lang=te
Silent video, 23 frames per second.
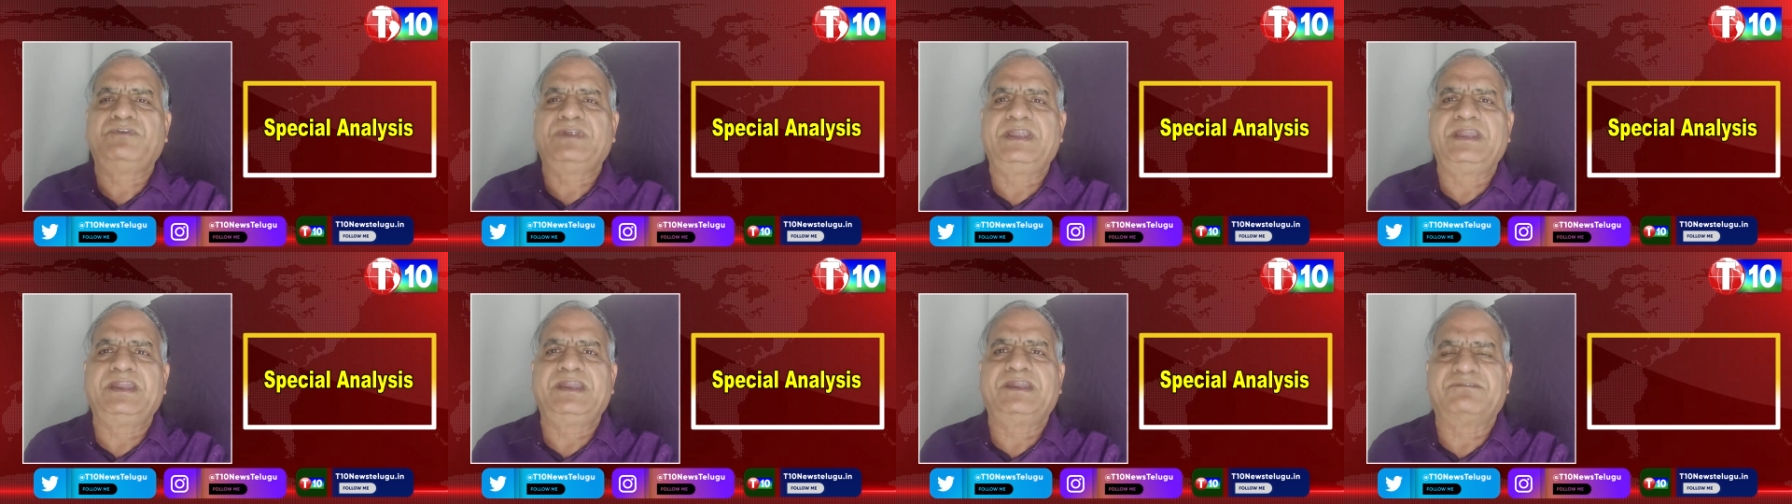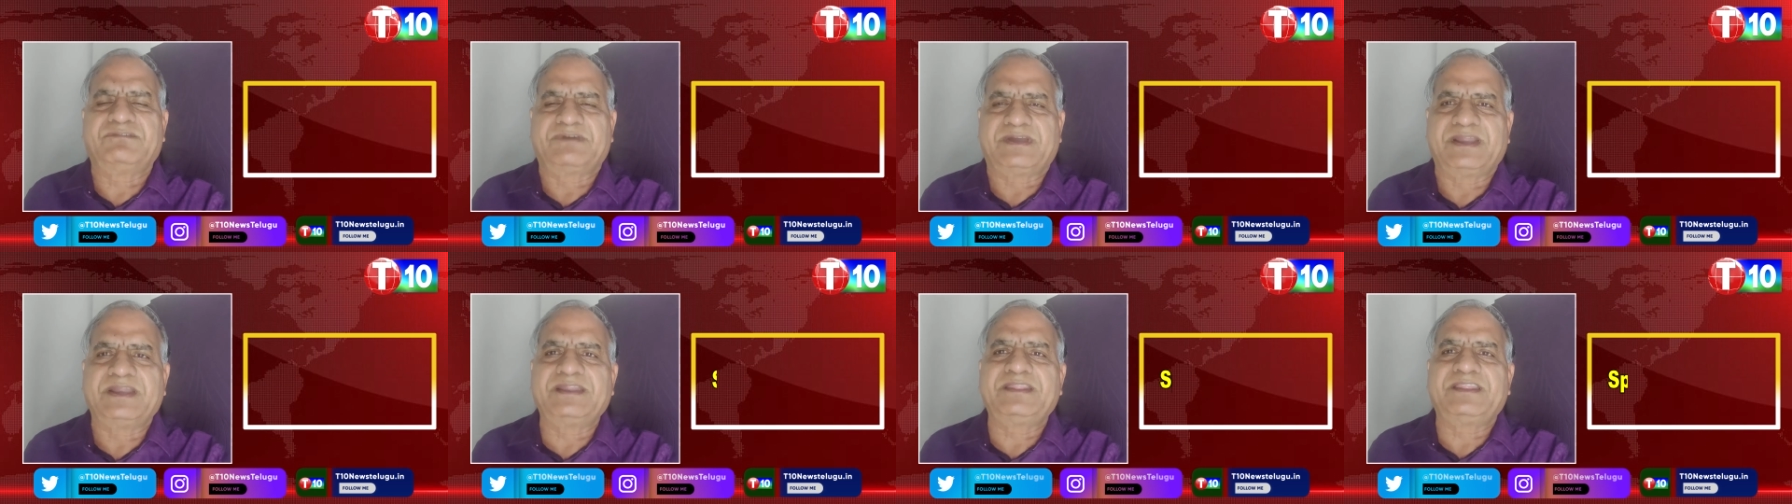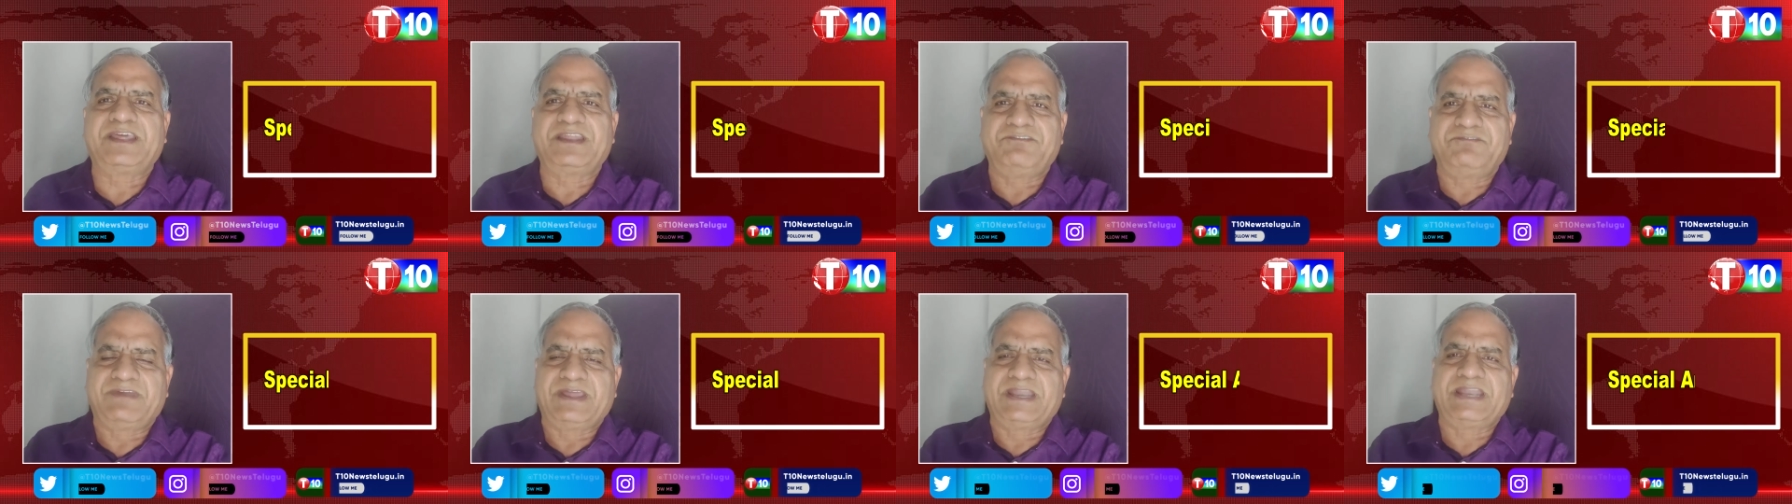విలీనం కానీ
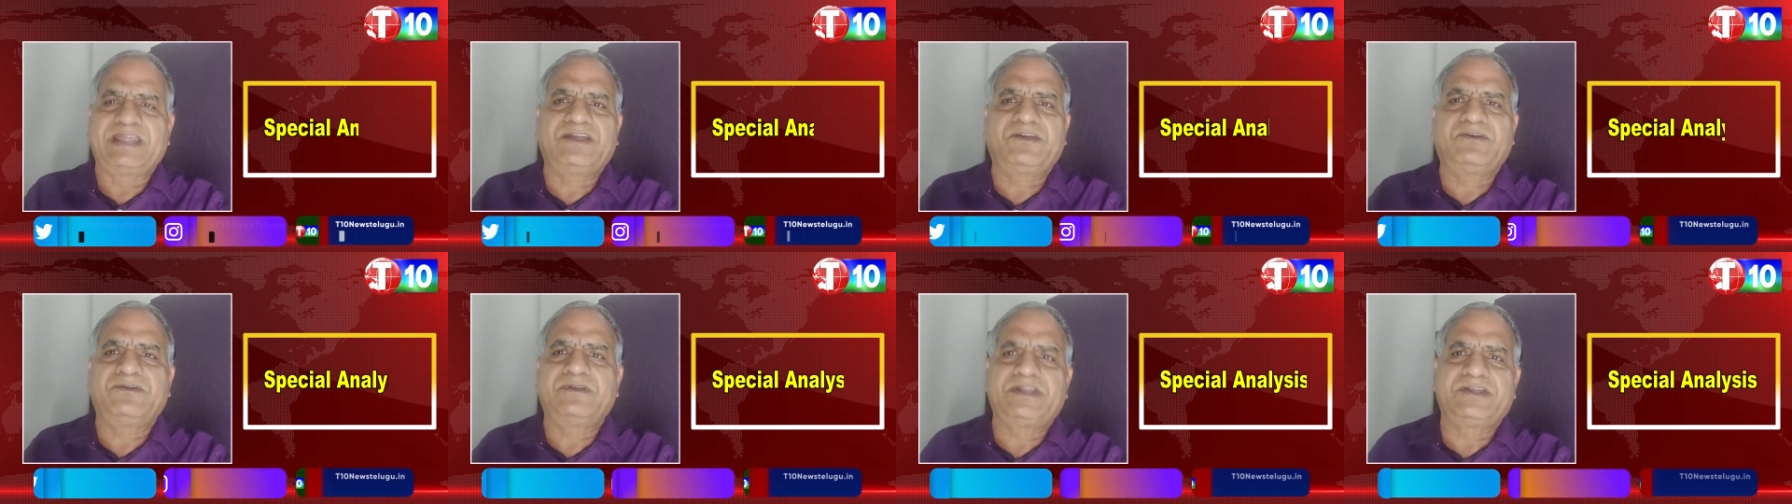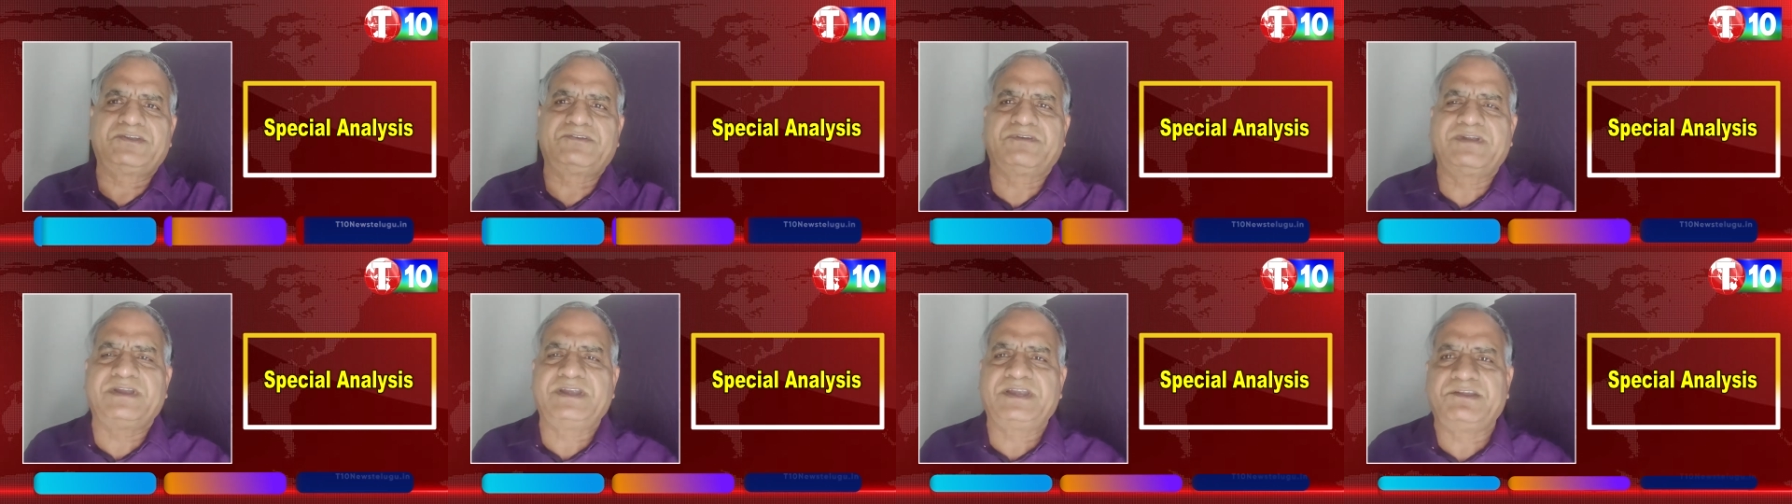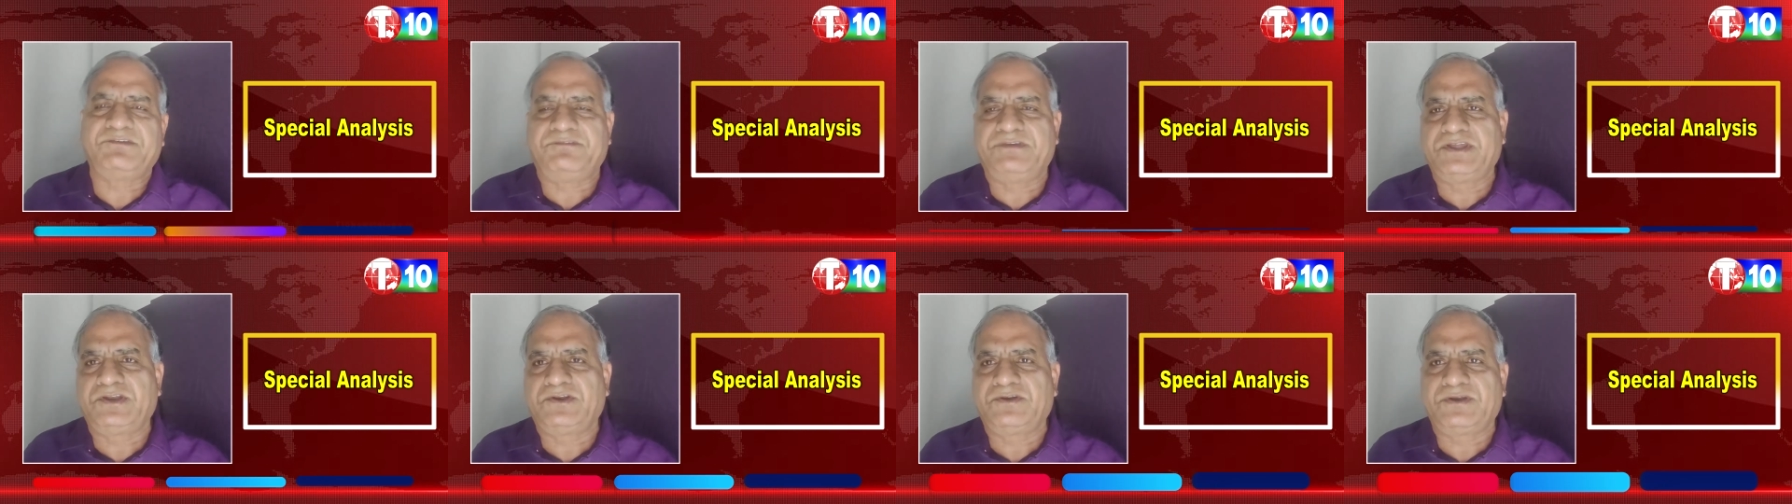దాని వెనక ఉన్నటువంటి
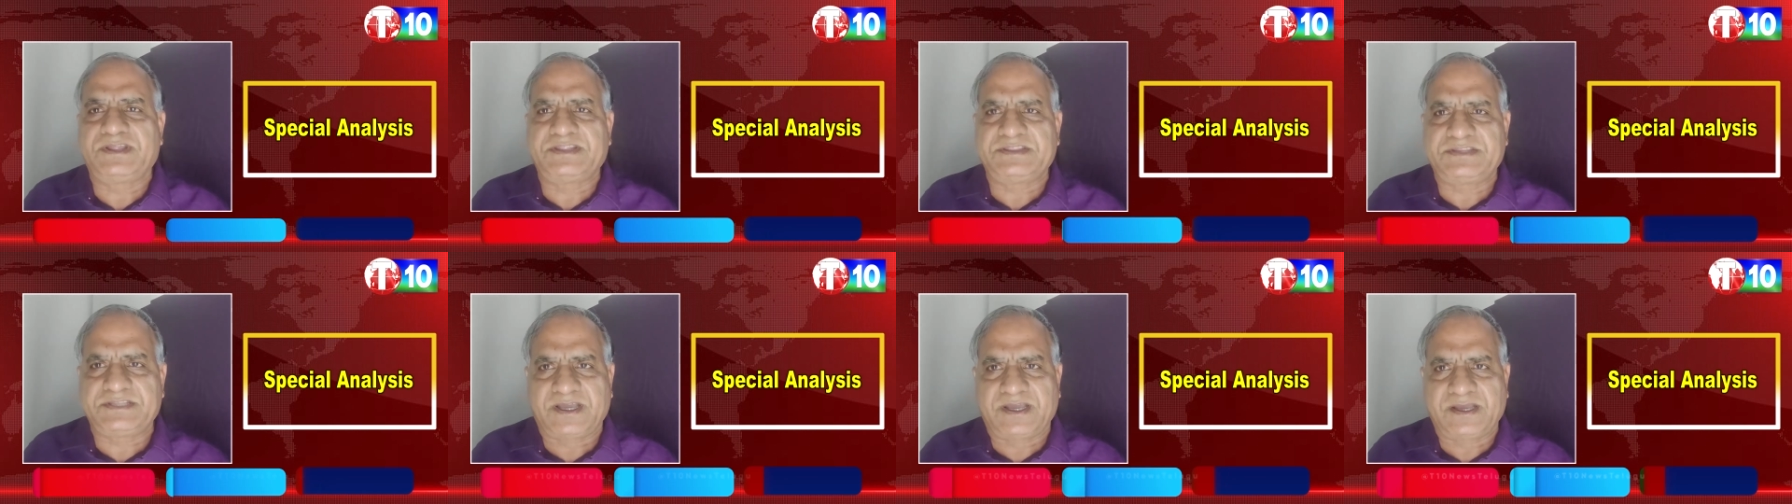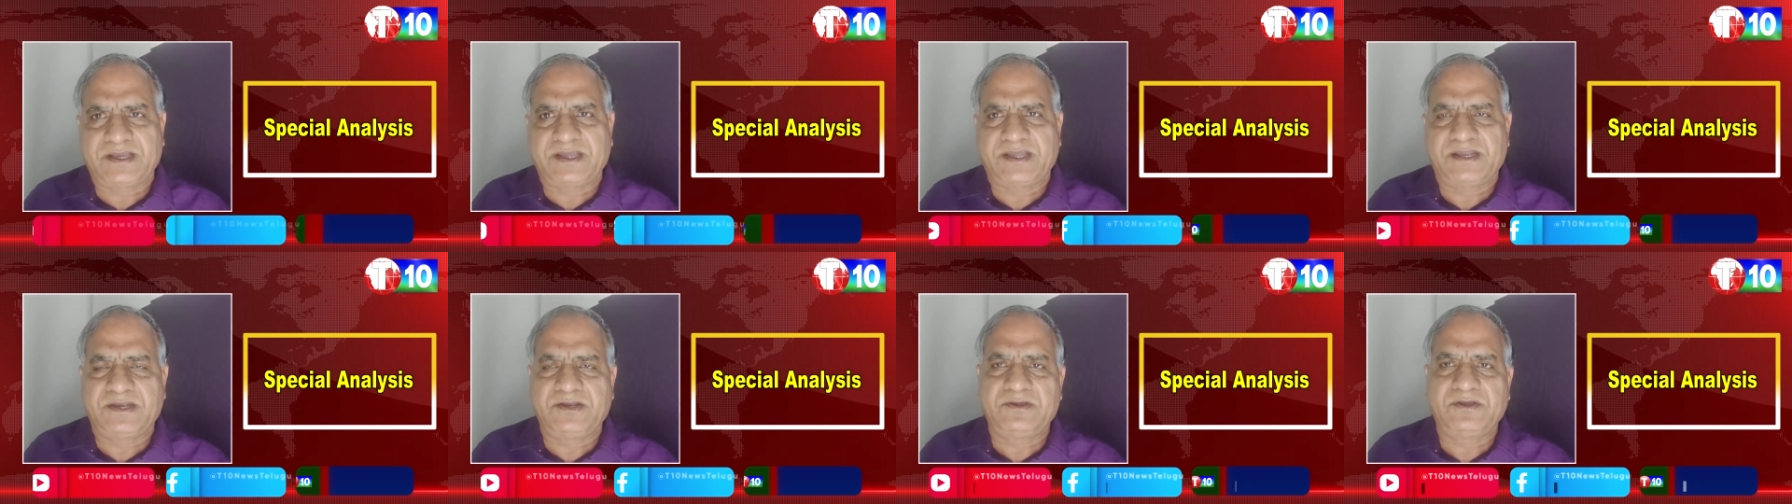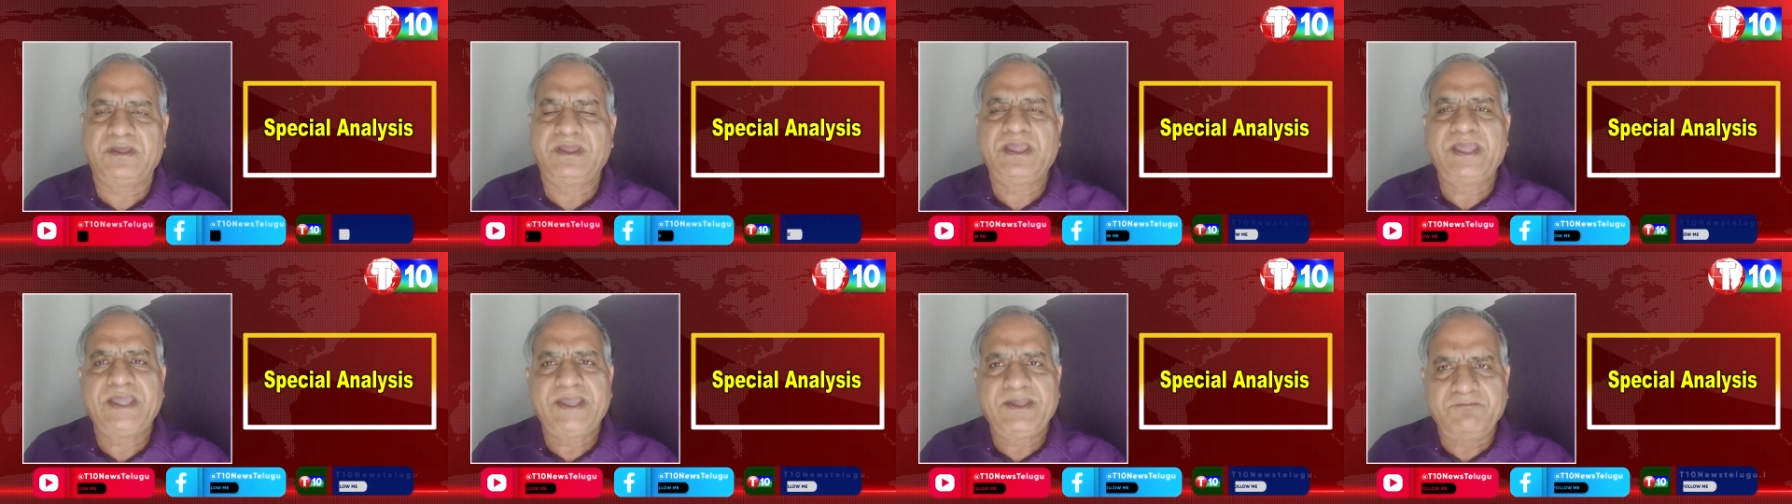వీరుల త్యాగాలు